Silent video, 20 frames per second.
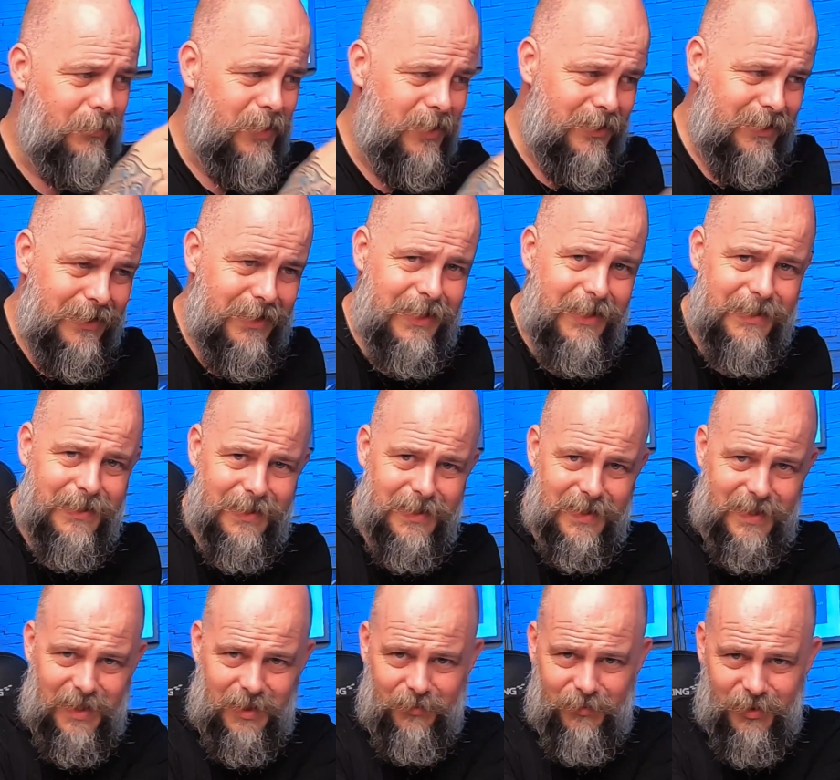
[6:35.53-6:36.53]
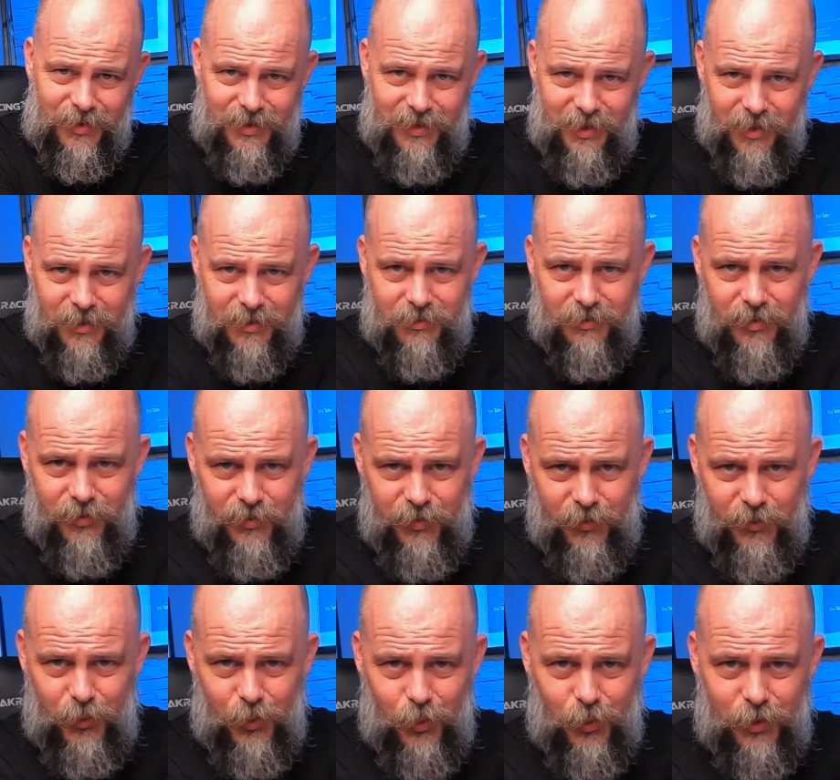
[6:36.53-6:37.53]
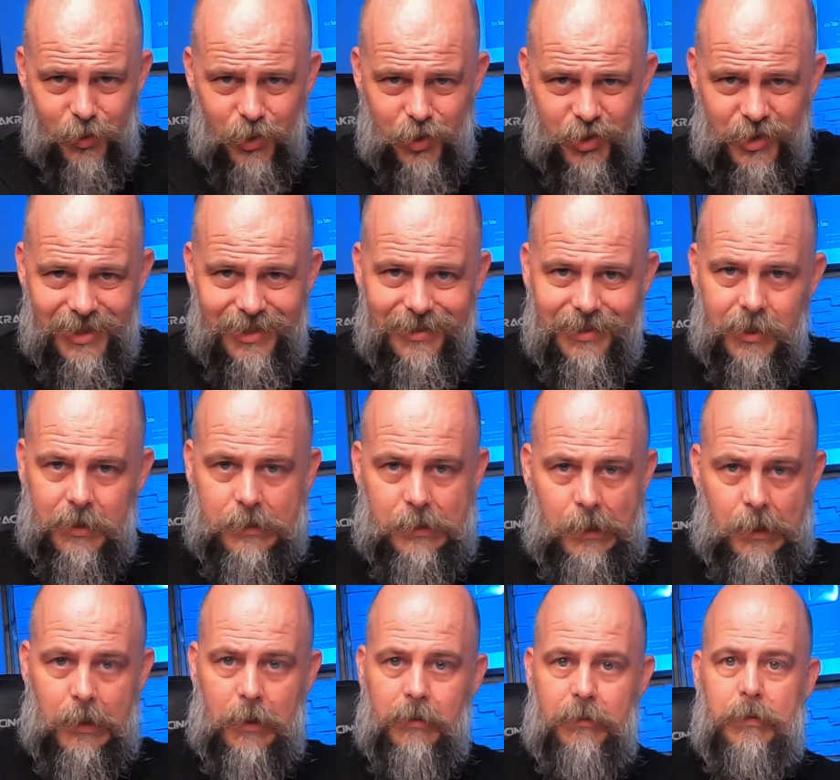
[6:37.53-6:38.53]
der mir dieses Canvas hier zur Verfügung gestellt hat,